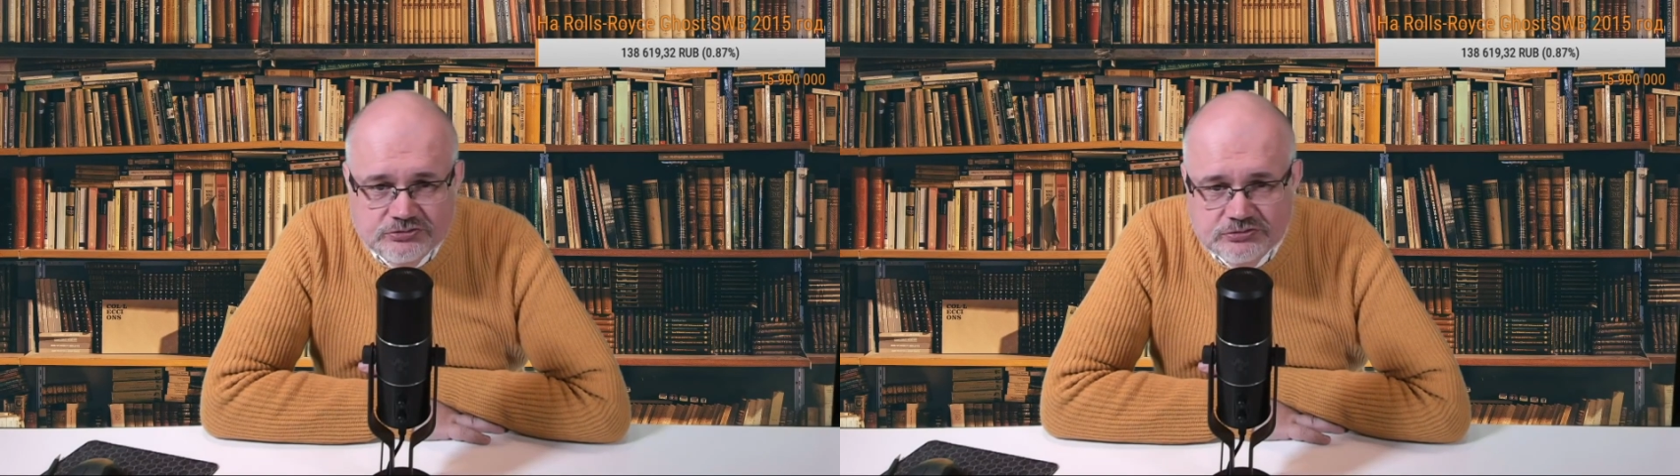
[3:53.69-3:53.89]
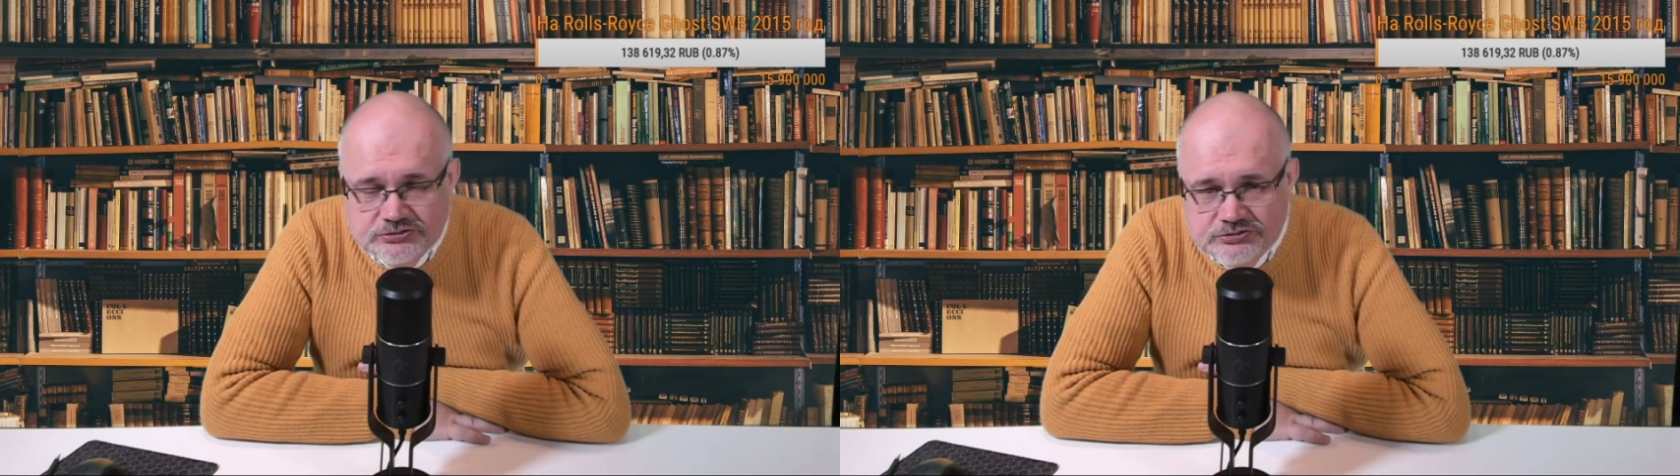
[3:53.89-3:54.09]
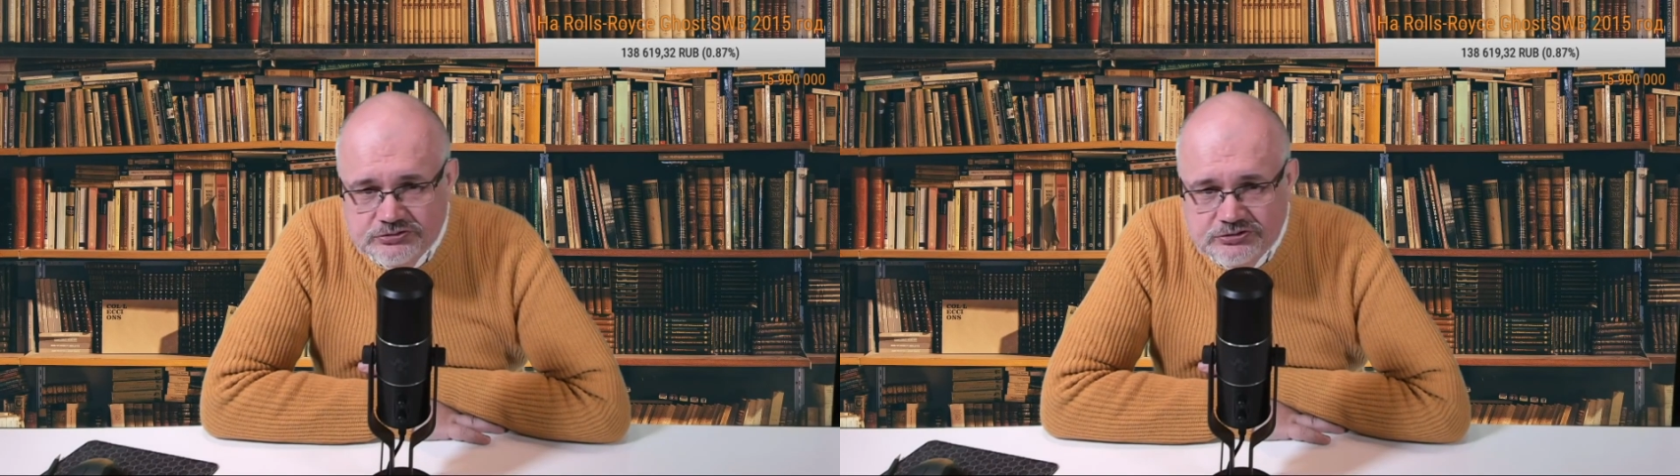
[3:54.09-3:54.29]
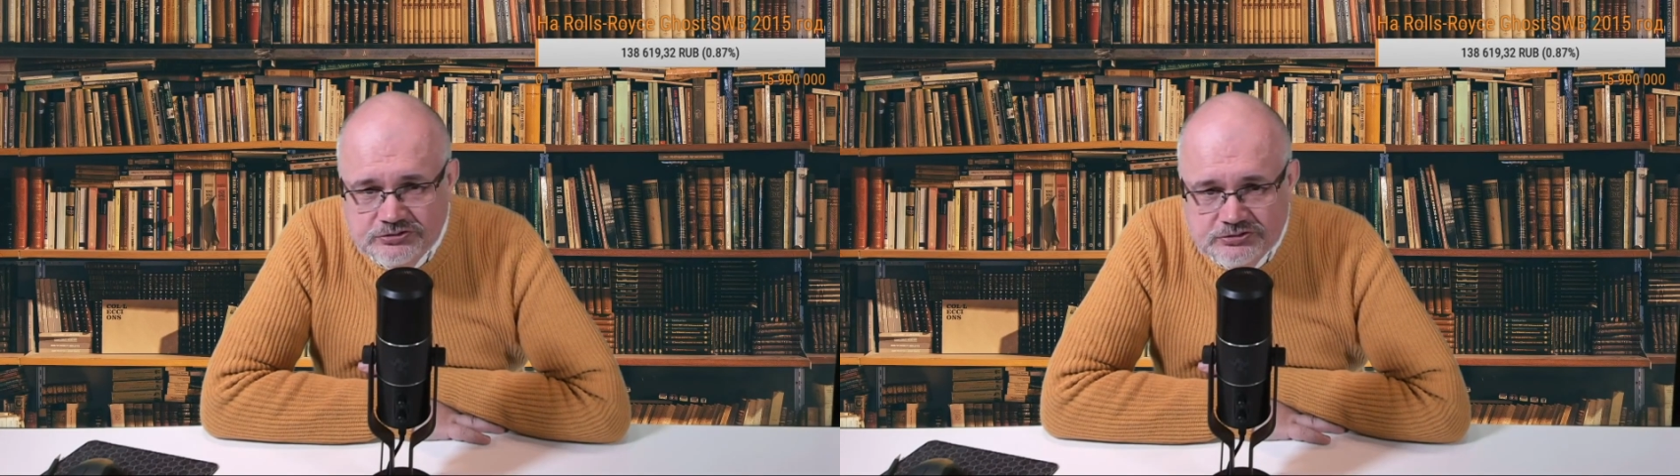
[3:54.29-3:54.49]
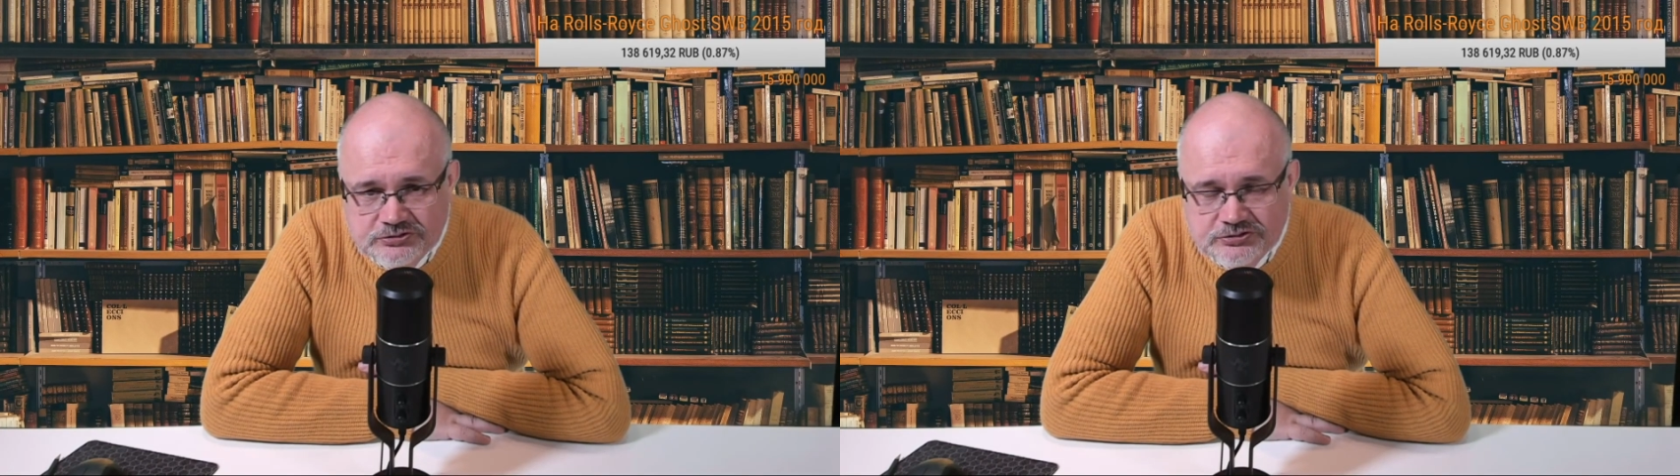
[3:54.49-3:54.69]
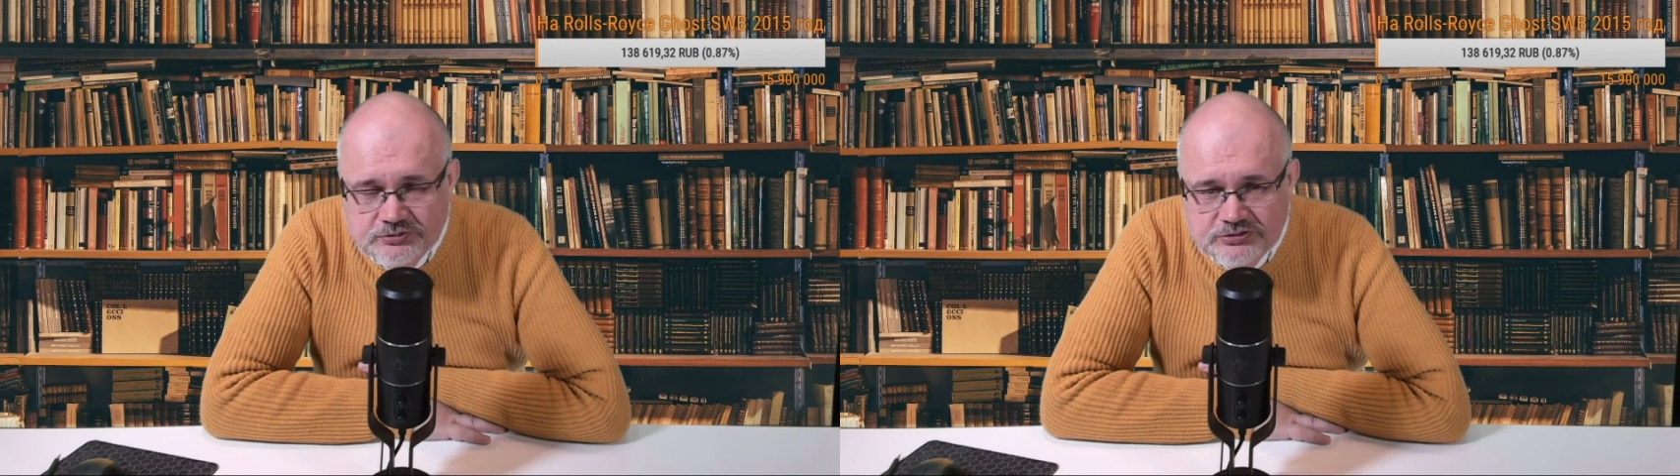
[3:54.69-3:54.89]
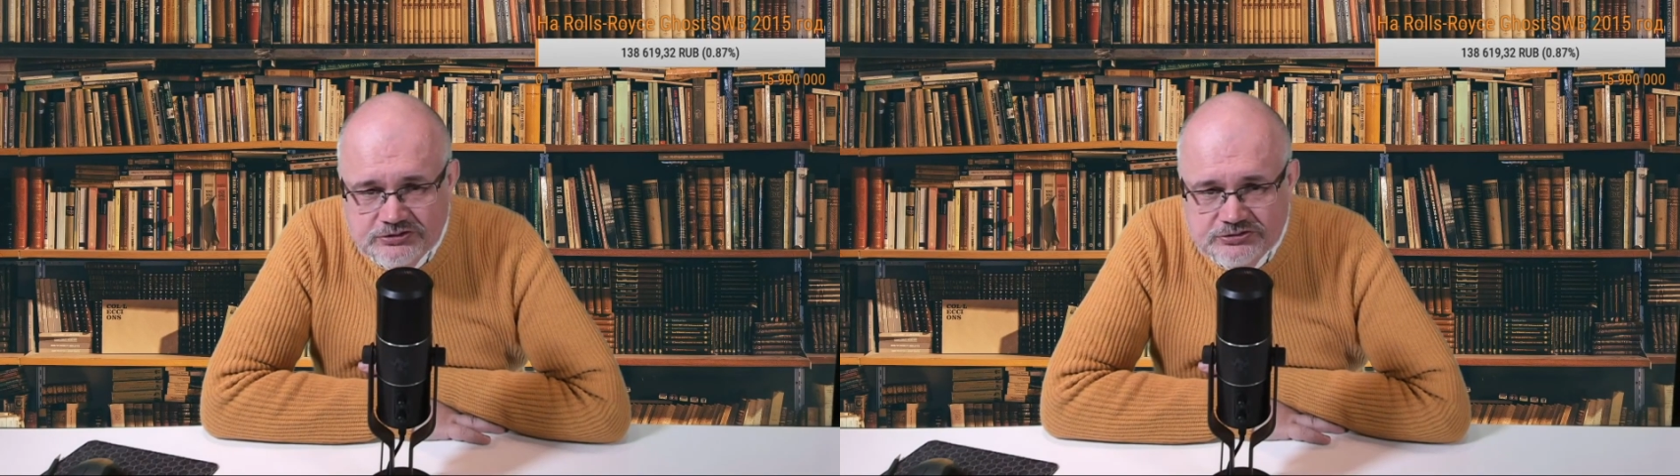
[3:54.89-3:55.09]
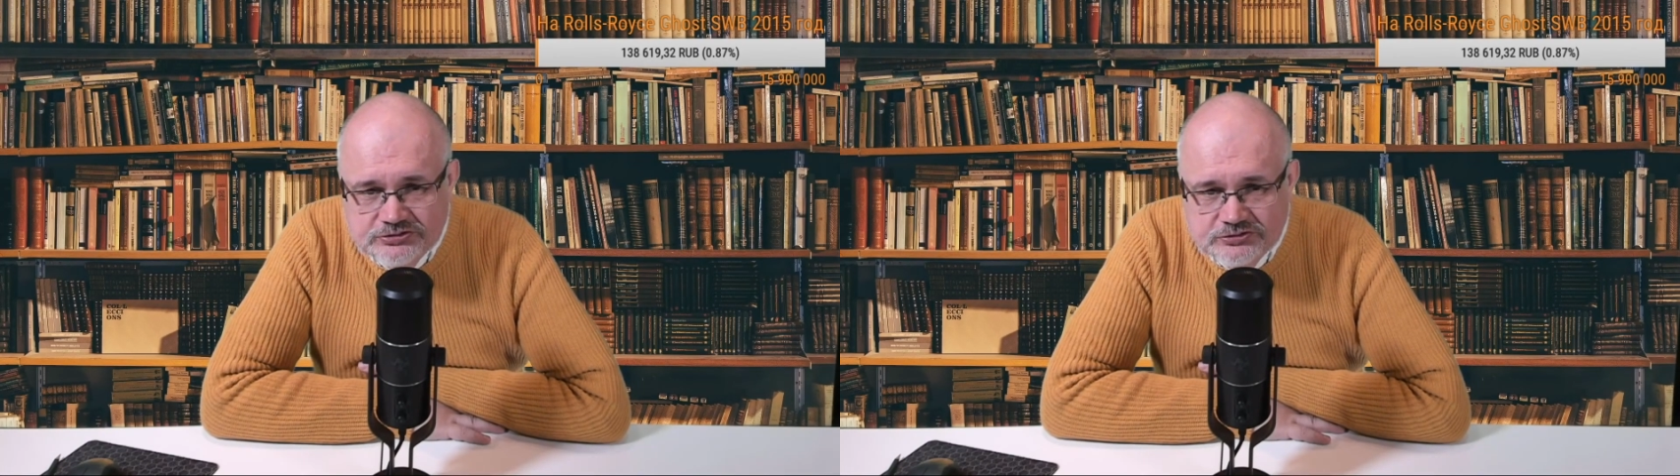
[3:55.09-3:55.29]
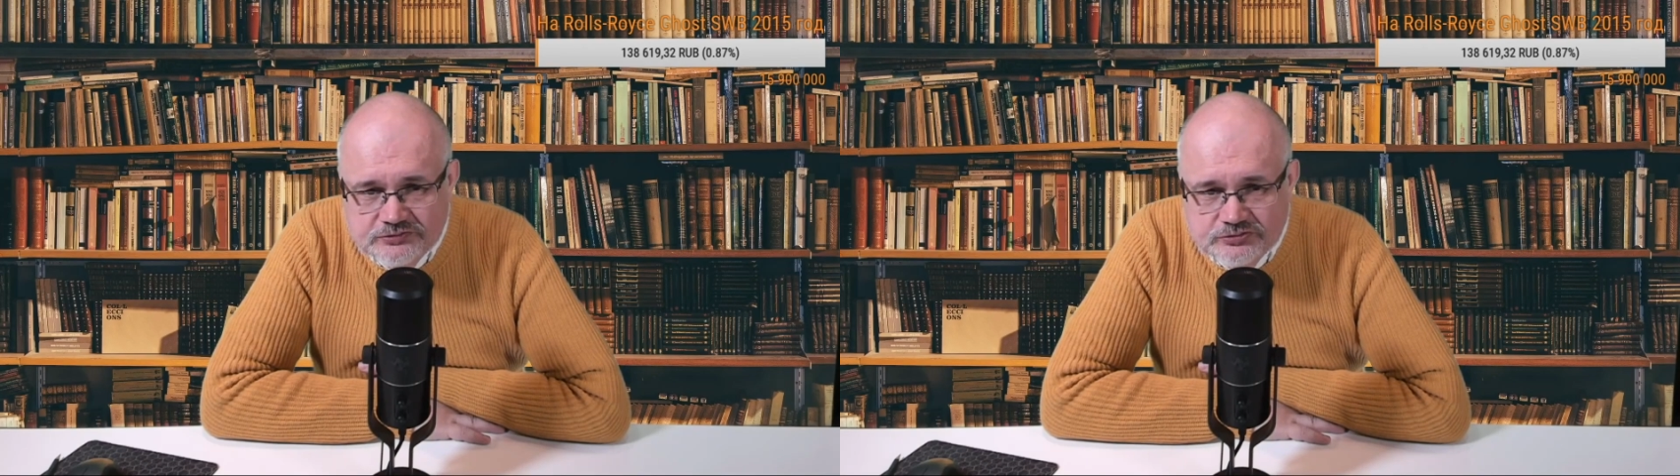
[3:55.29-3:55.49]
этих гимназистов